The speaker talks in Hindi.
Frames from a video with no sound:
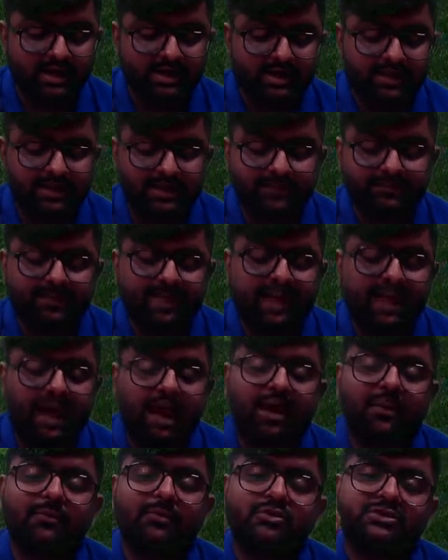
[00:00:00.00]
ठीक है
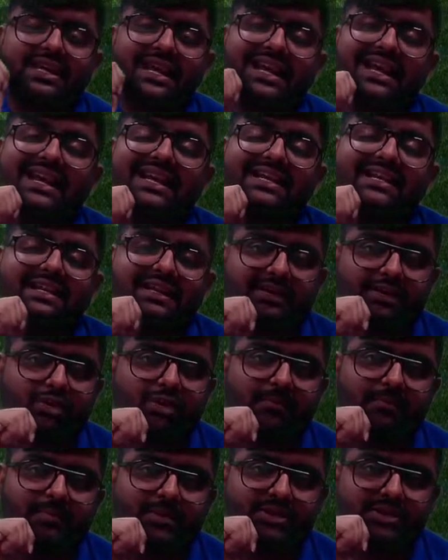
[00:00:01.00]
अब होता है इनडायरेक्ट
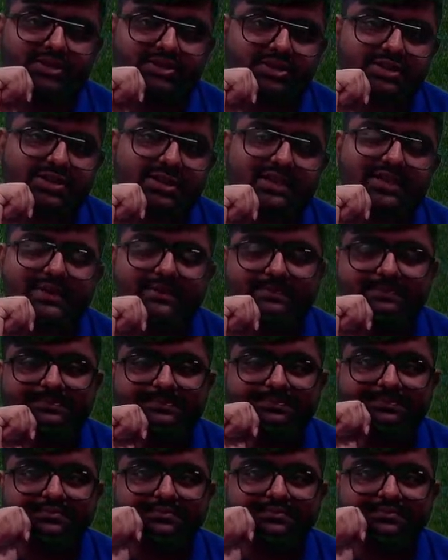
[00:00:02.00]
कॉम्पिटिशन ठीक है